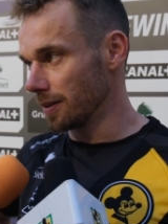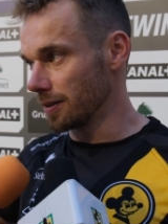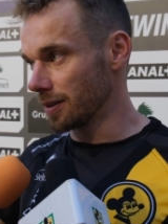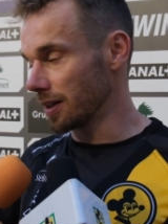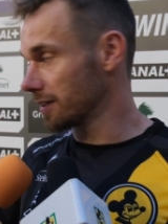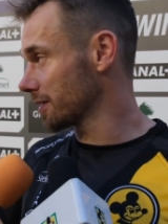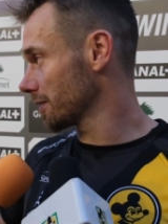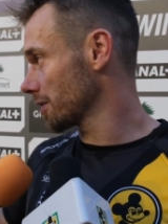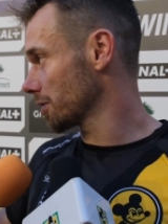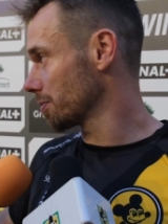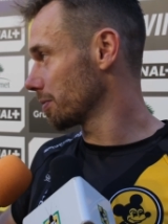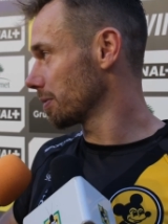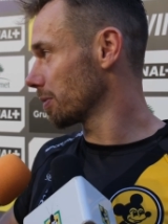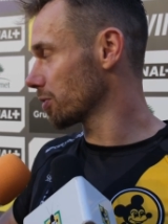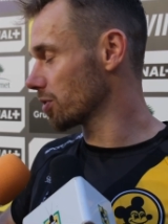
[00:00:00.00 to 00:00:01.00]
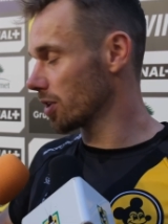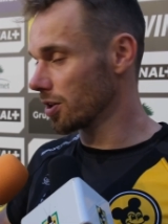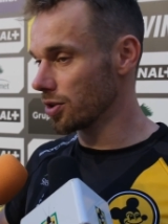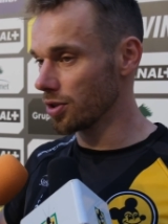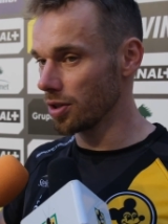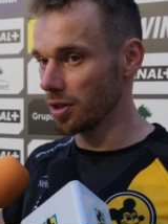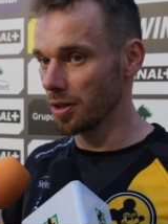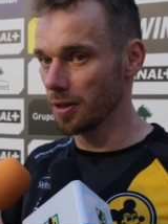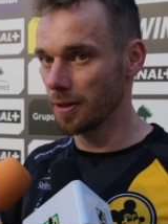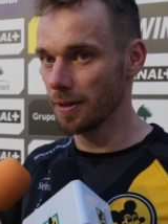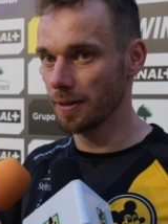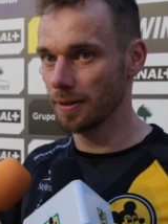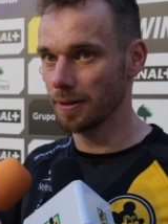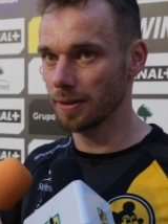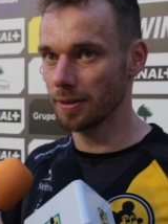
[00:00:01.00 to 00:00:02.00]
Teraz jesteśmy mocniejsi.
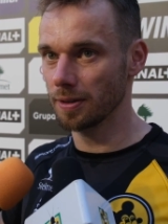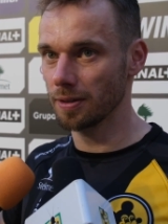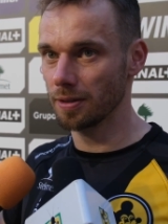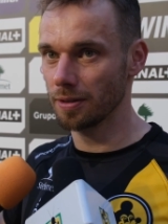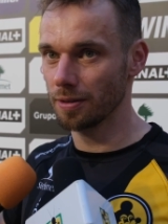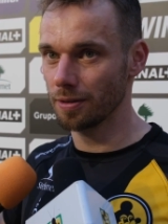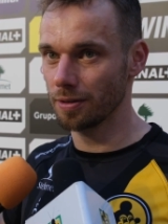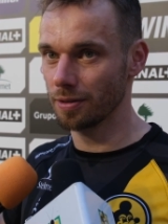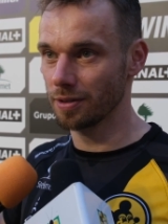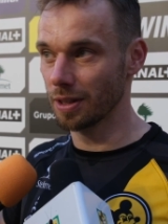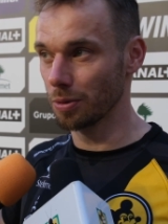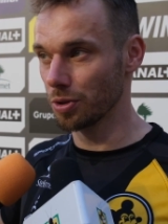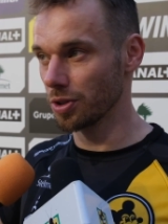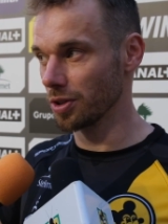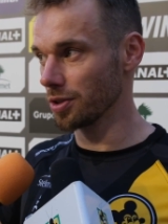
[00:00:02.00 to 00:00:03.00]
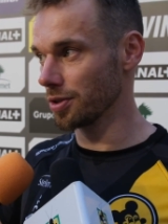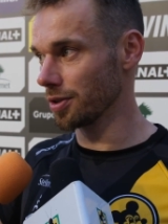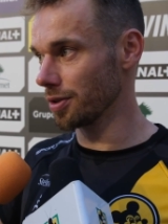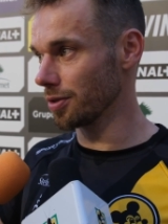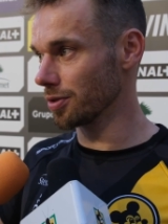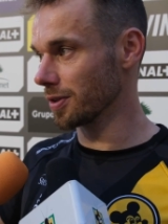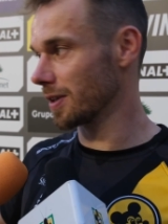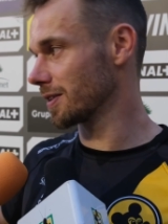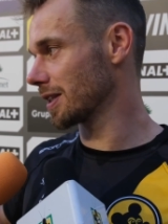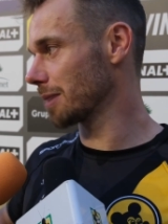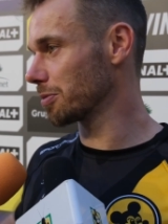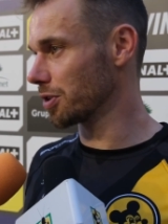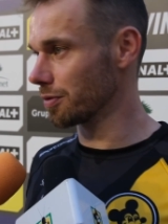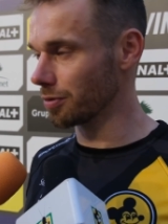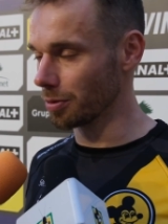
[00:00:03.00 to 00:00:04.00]
E, całe szczęście
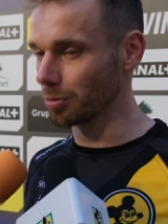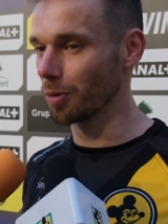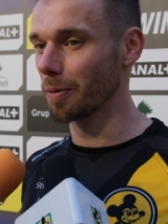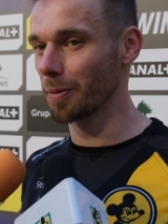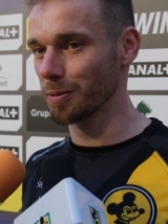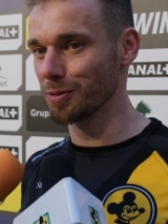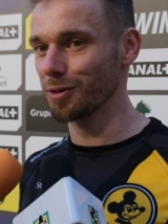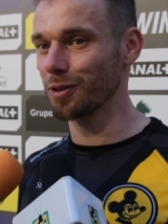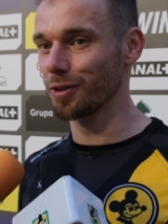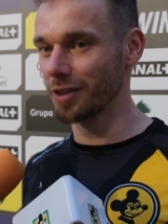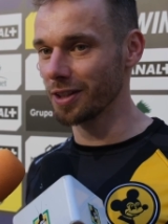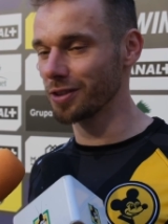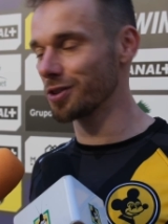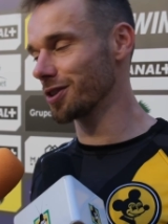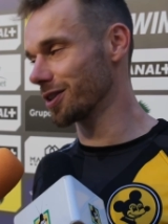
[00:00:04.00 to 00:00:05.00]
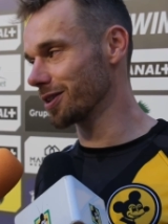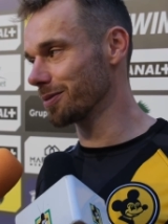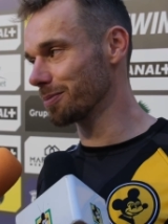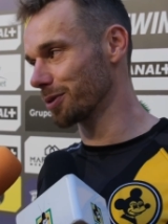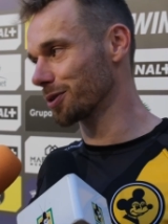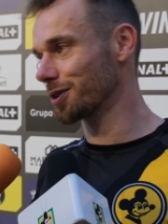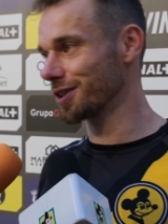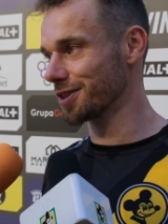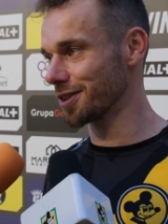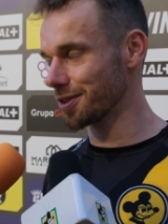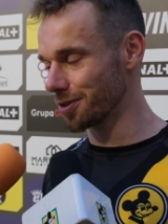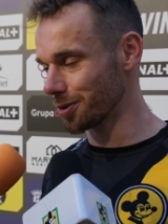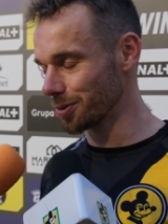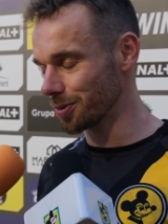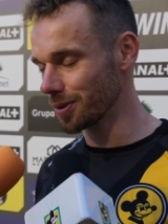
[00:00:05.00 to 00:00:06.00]
rozkręcamy się w tą dobrą stronę, czyli pod koniec
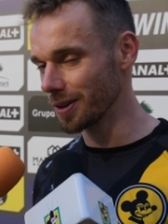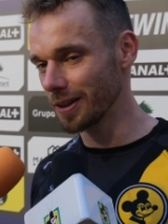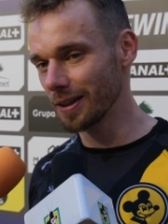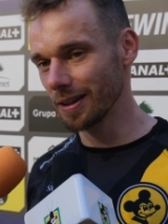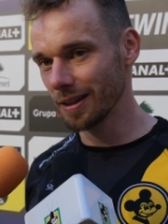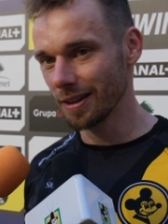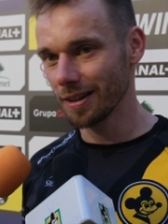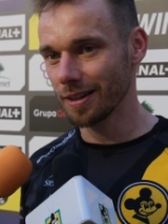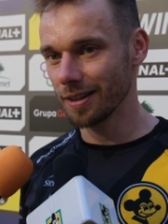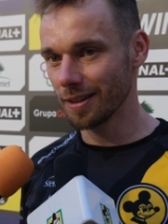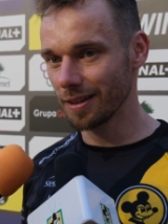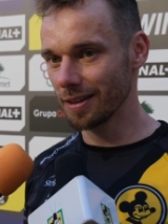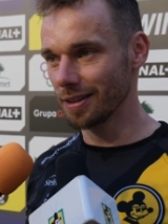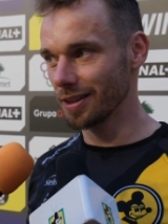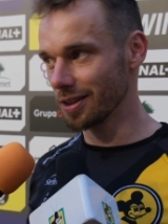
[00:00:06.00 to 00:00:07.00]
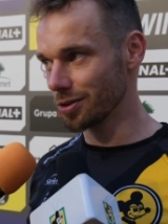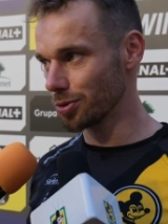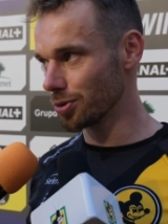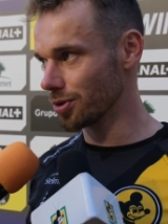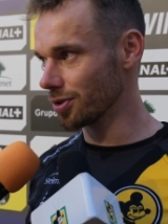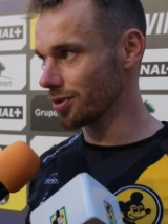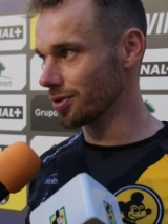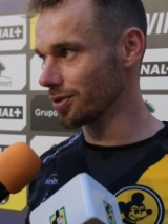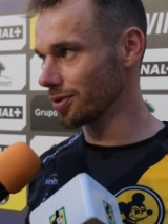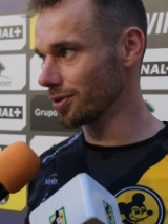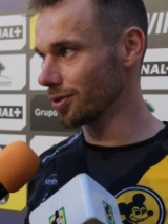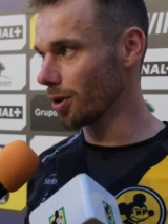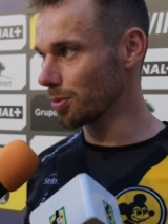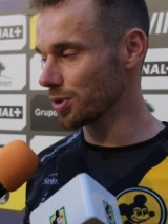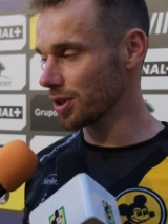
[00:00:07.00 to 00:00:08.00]
sezonu e, jest już
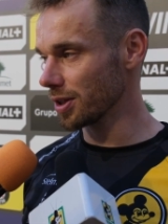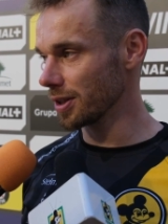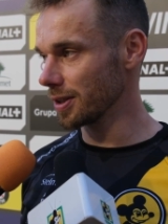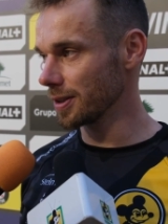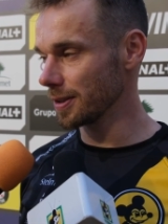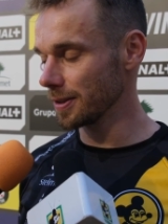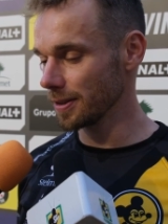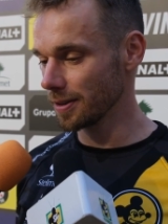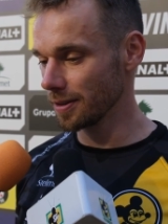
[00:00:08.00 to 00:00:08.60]
dobrze i